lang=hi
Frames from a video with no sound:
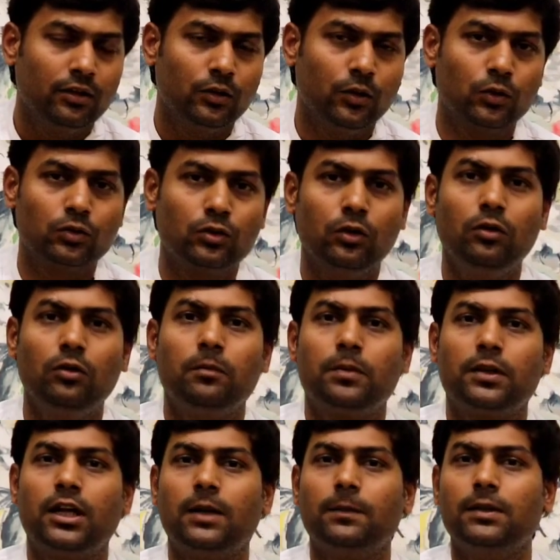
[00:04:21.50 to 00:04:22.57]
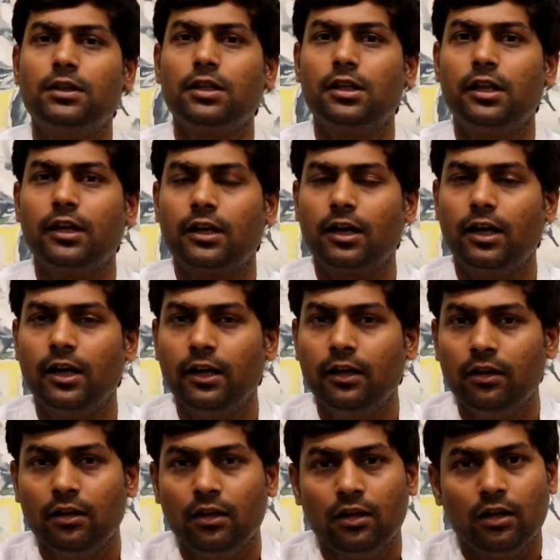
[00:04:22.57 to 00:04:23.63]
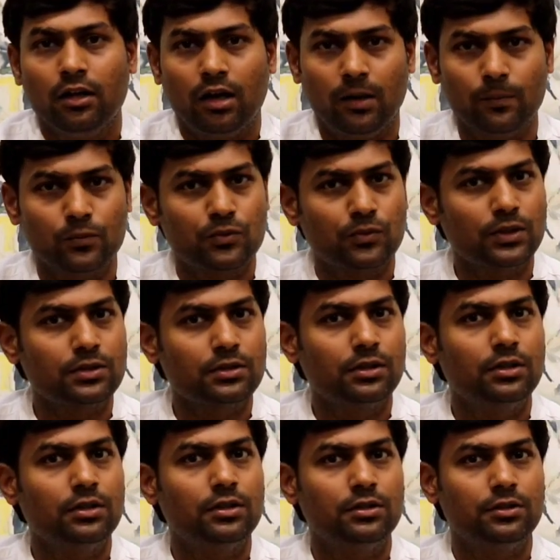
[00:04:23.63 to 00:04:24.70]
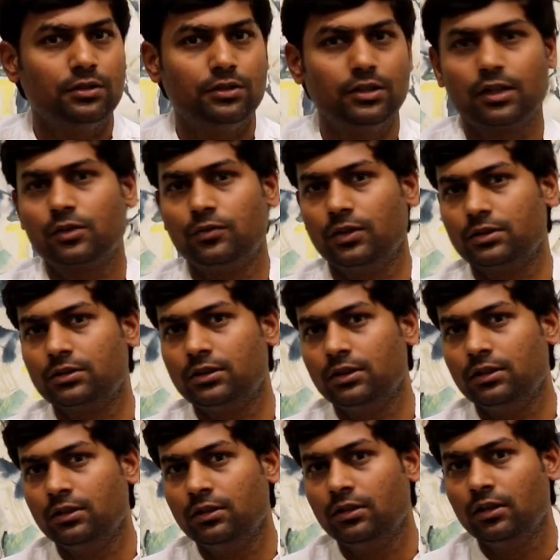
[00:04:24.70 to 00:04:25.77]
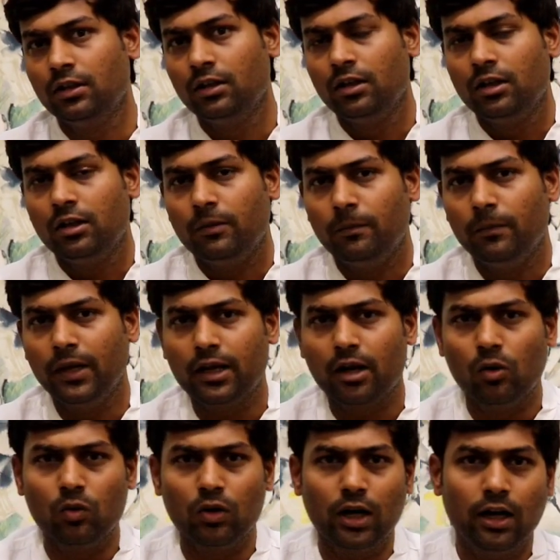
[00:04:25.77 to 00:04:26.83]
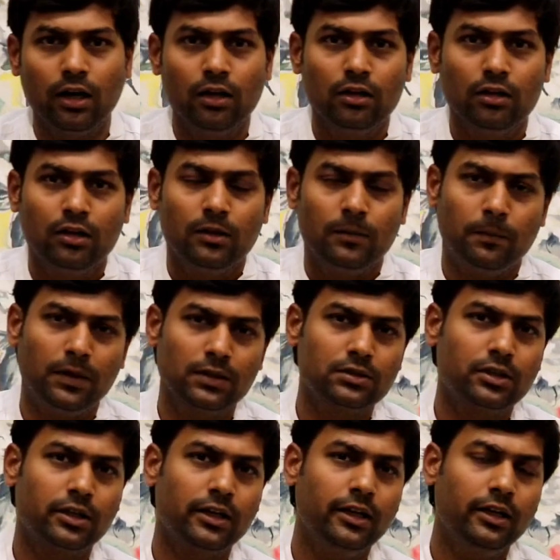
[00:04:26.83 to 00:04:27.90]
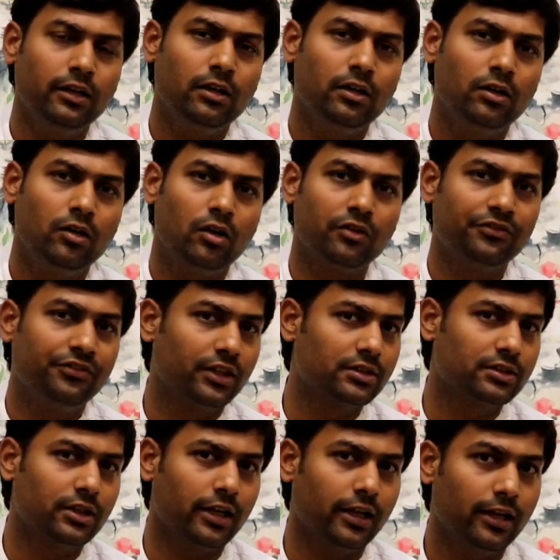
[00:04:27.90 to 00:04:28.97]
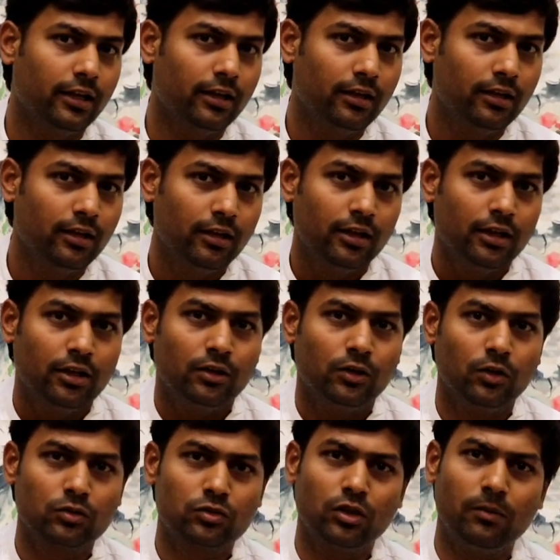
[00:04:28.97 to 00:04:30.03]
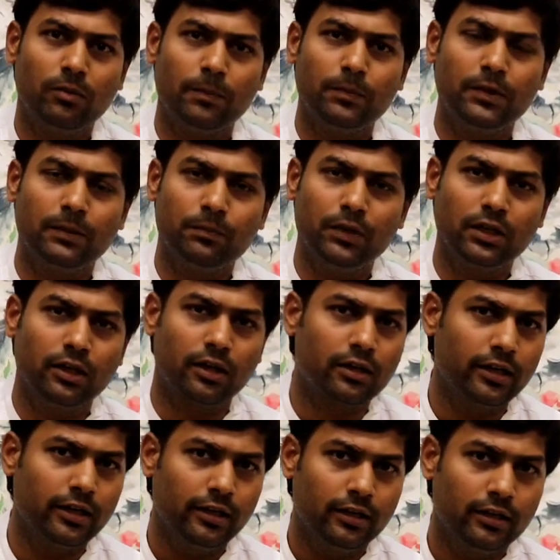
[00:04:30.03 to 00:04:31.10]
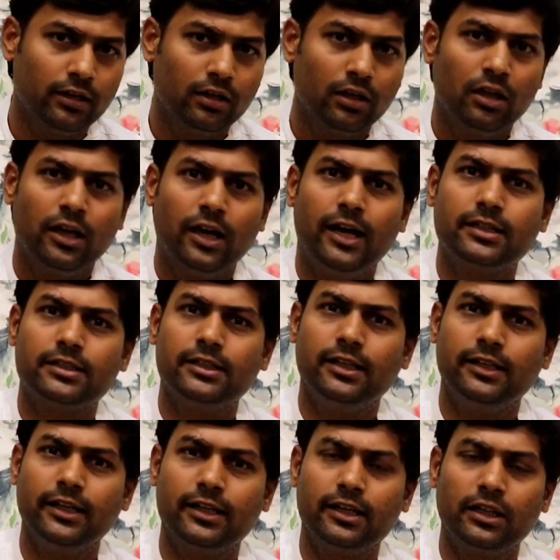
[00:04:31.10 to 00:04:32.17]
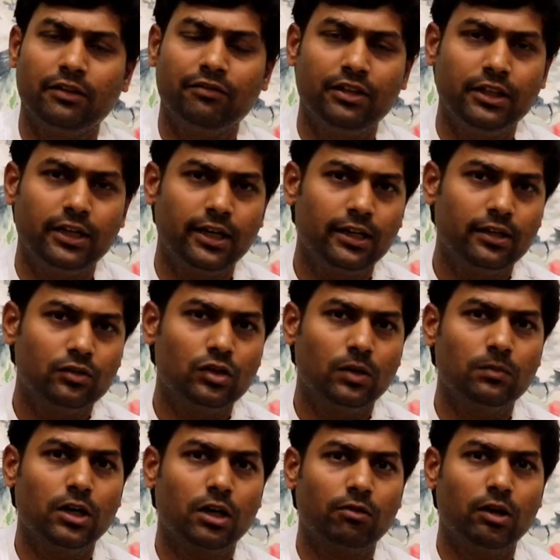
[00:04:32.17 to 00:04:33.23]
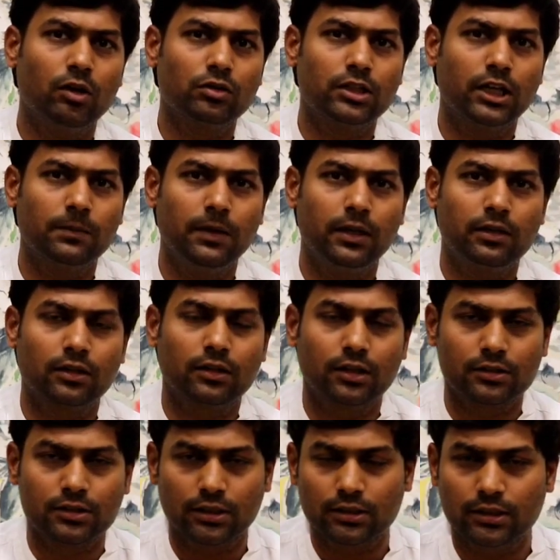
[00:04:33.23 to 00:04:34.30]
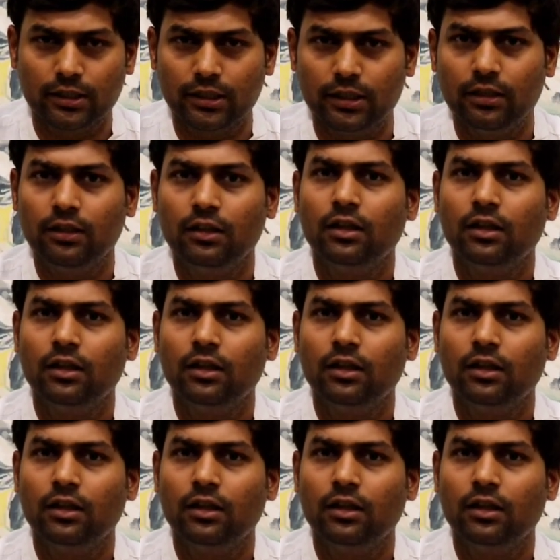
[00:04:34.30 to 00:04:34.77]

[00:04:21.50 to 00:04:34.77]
दोस्तों प्रधानमंत्री जी ने कहा है हम स्वस्थ जग स्वस्थ मैं कहूँगा मस्त रहें और व्यस्त रहें दोस्तों हम अपने अपने घर रहें ऐसी अनेक गतिविधियां हैं जो हम घर वालों के साथ बैठकर कर सकते हैं